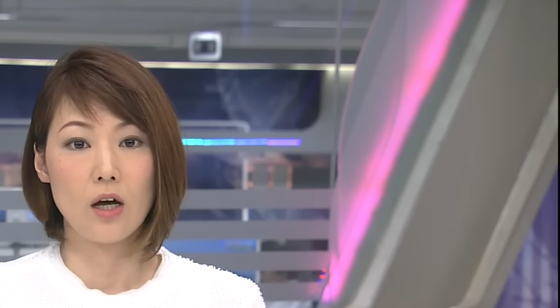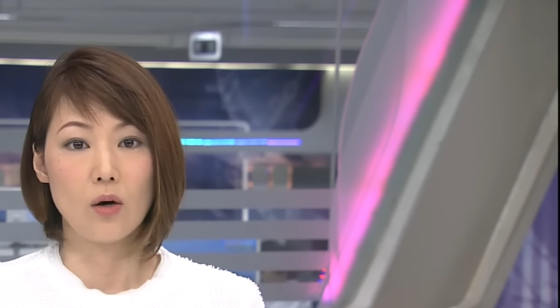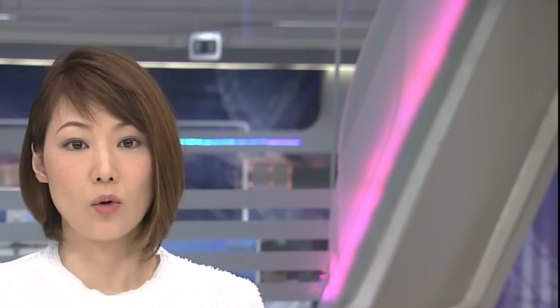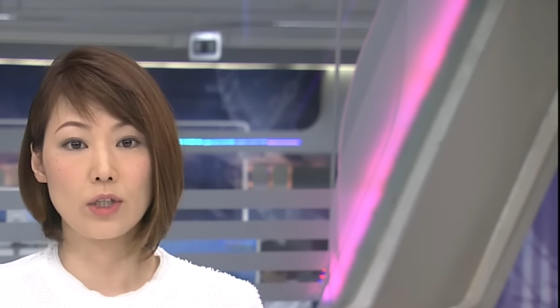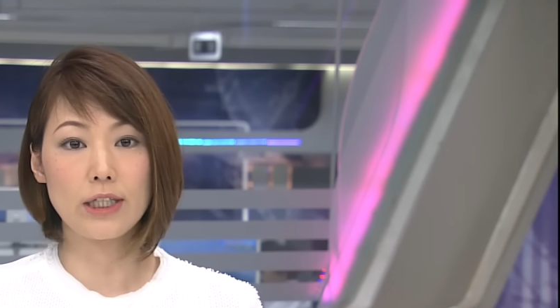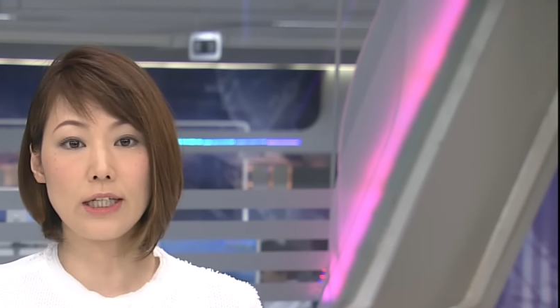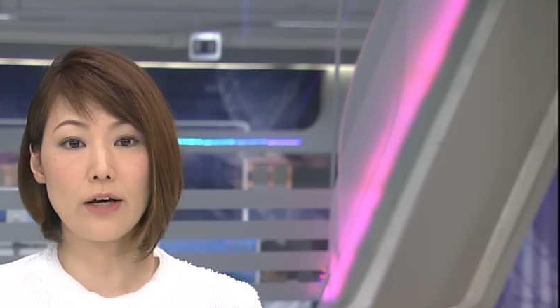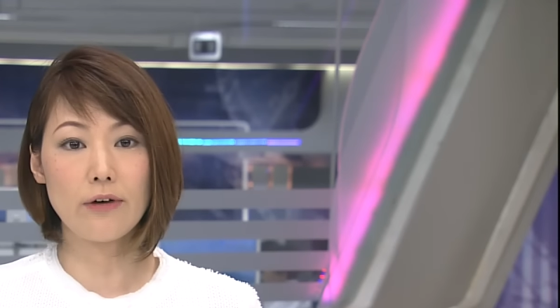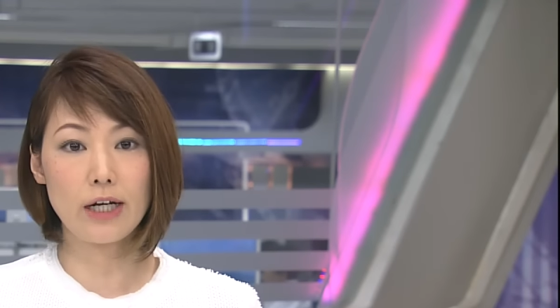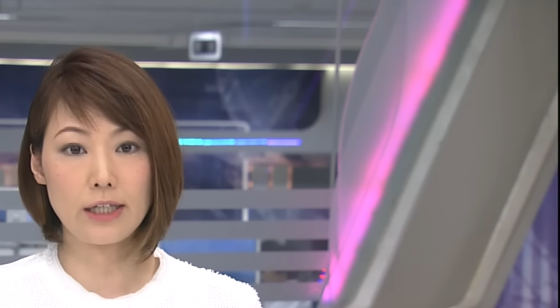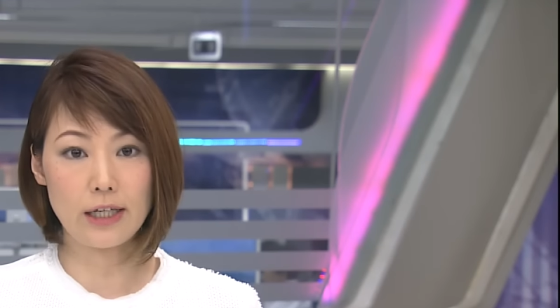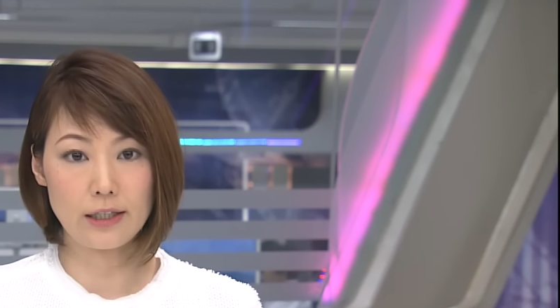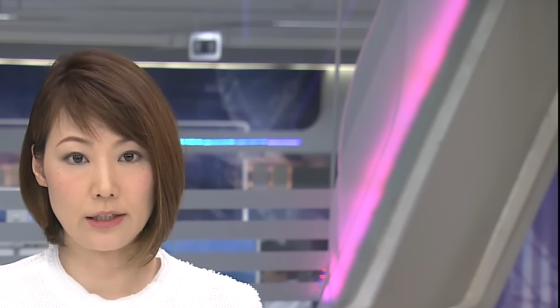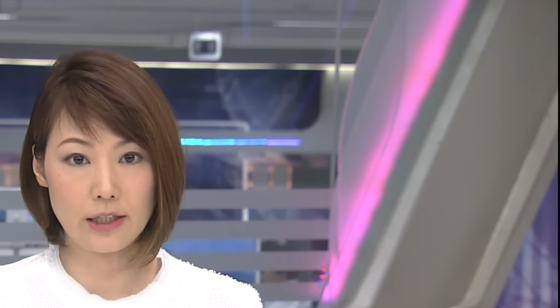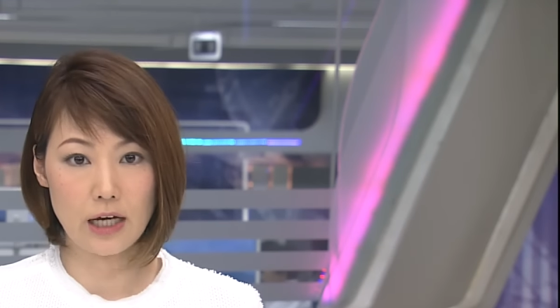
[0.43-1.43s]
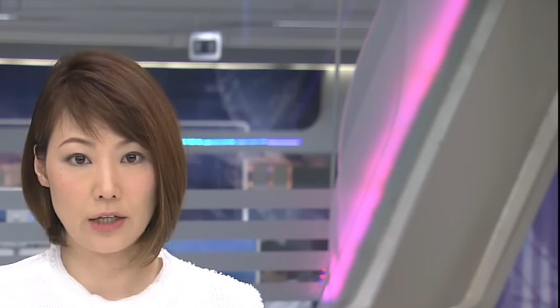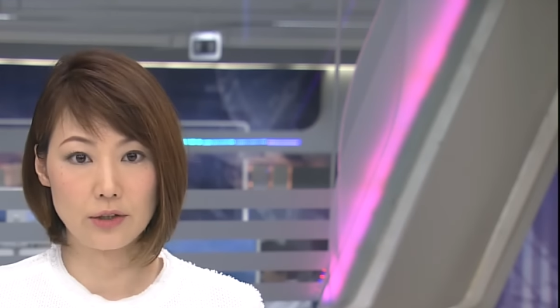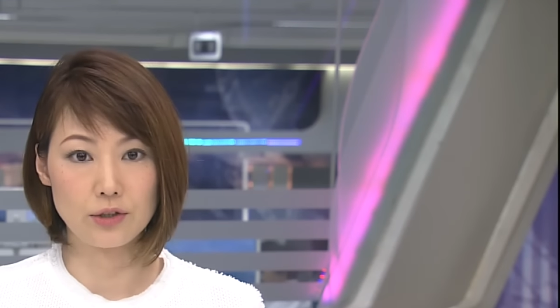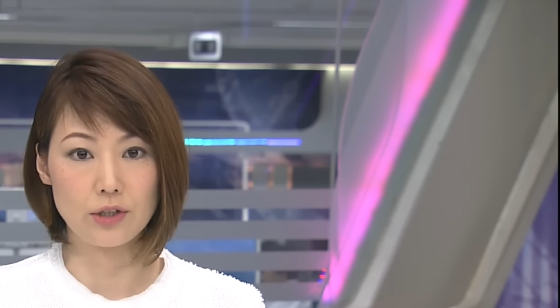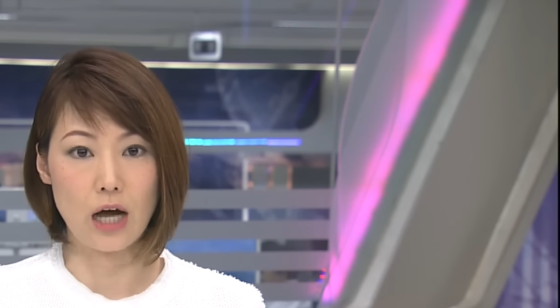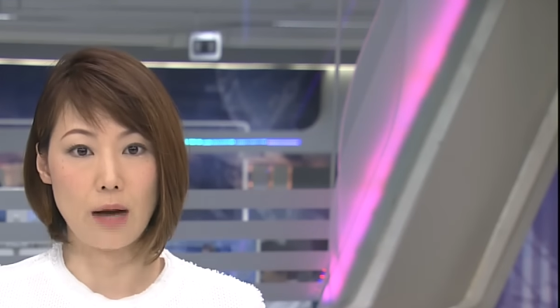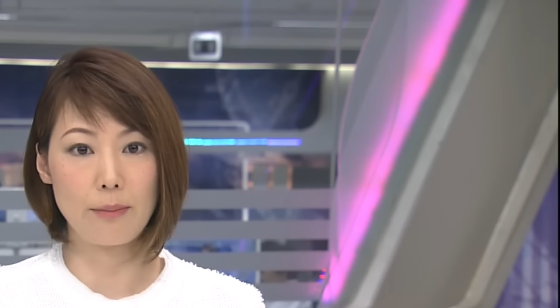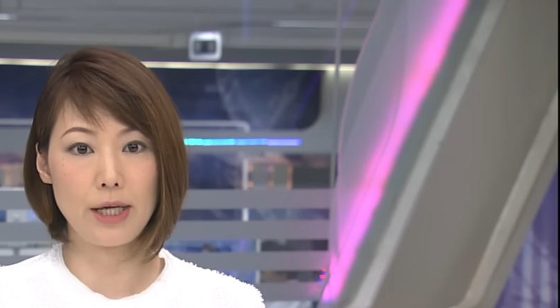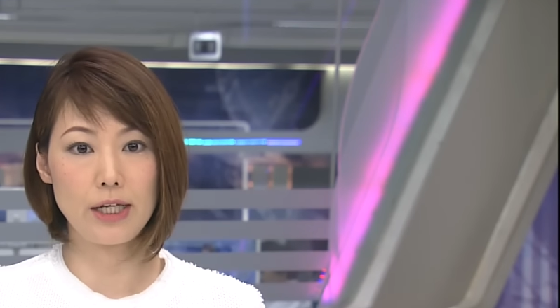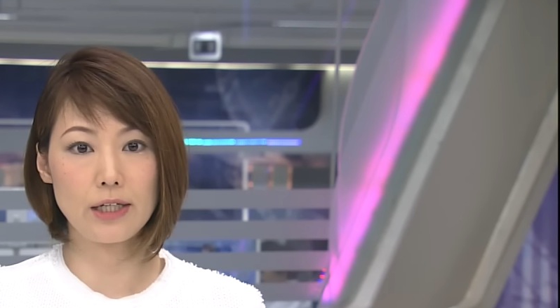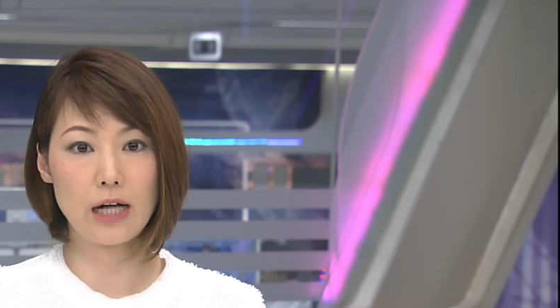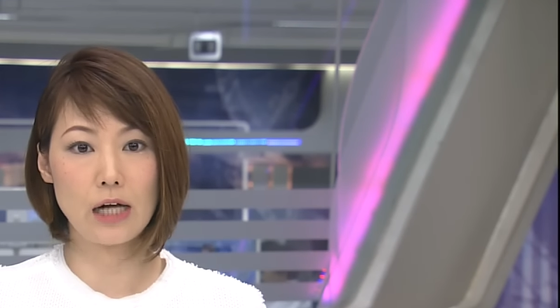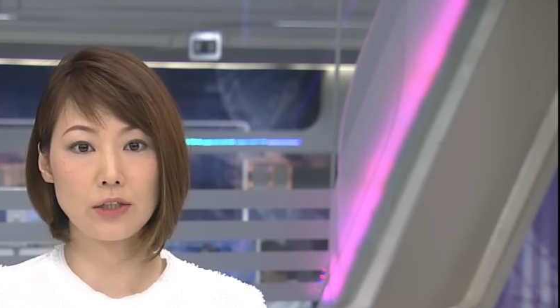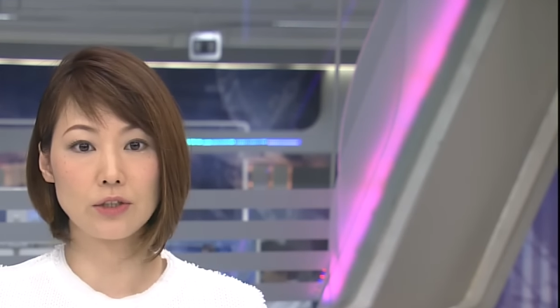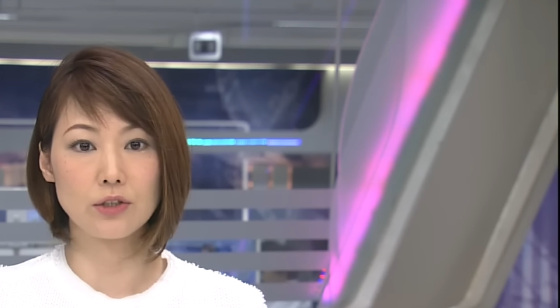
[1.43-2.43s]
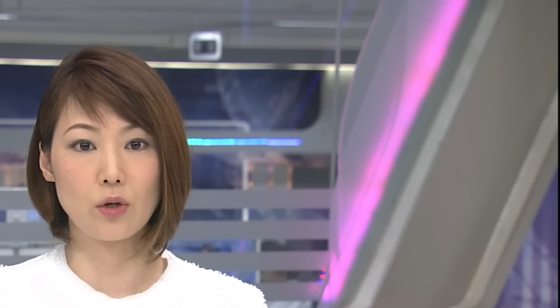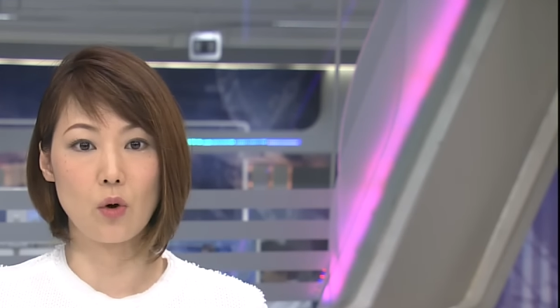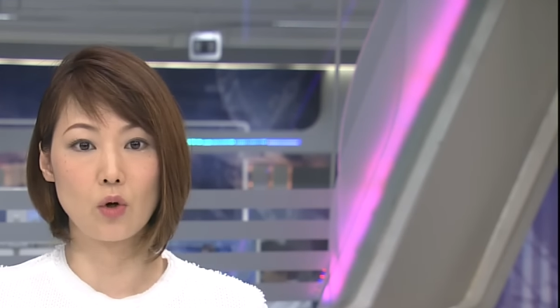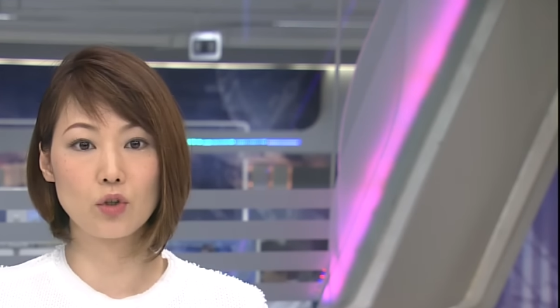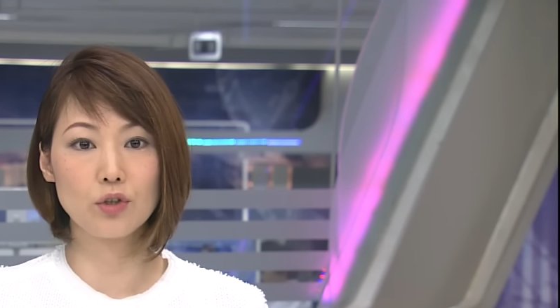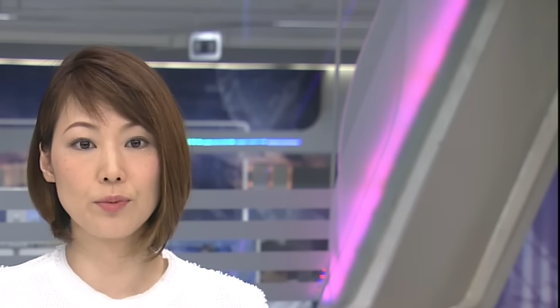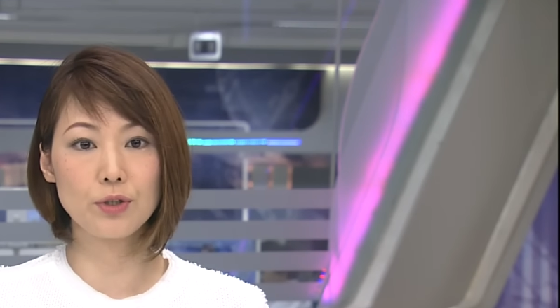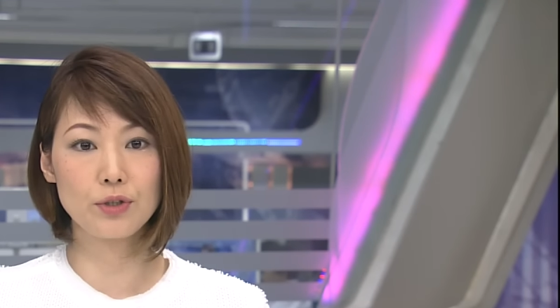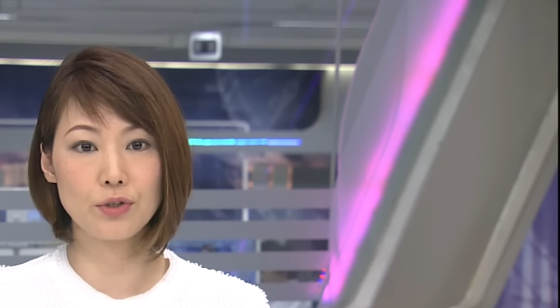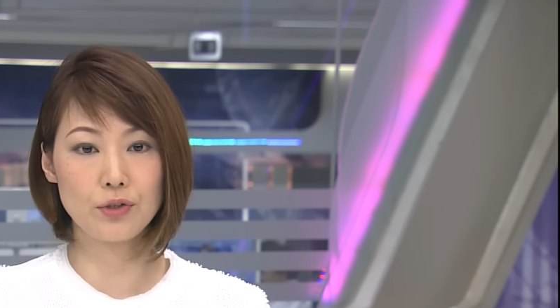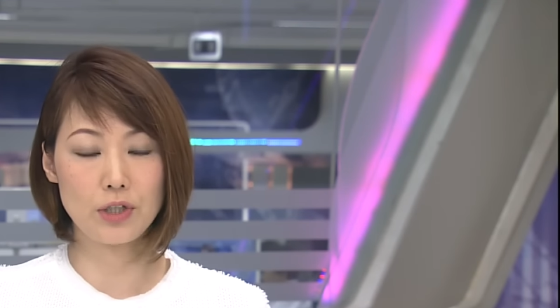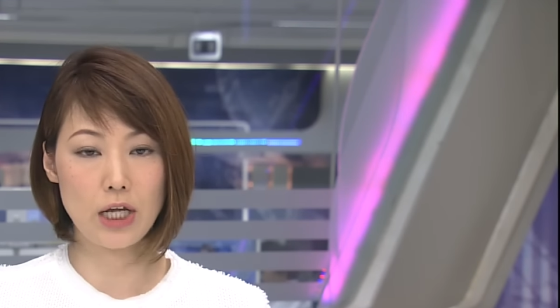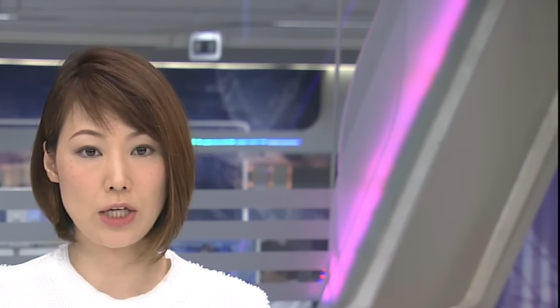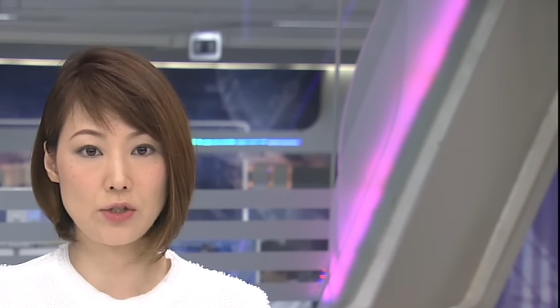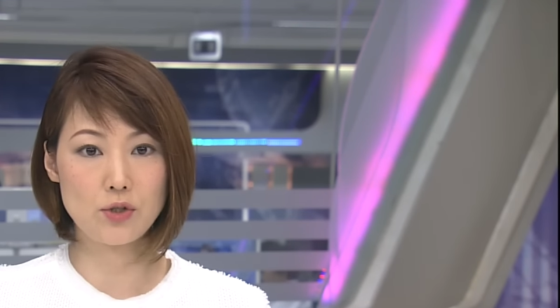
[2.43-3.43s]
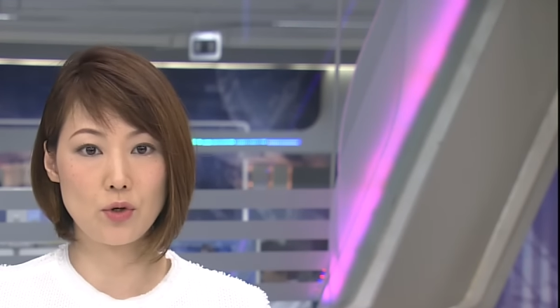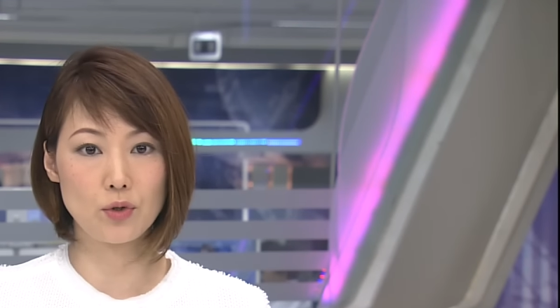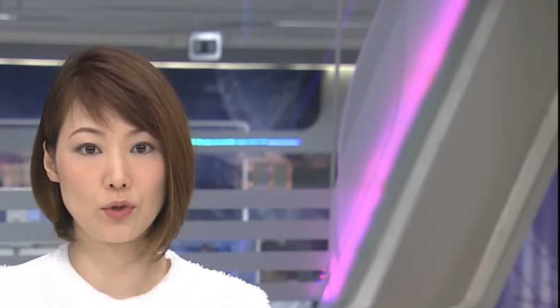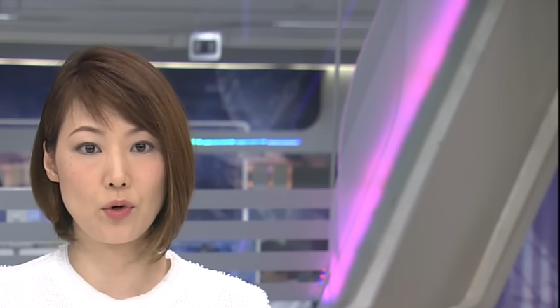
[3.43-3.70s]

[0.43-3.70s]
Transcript: 沖縄県にあるアメリカ軍北部訓練場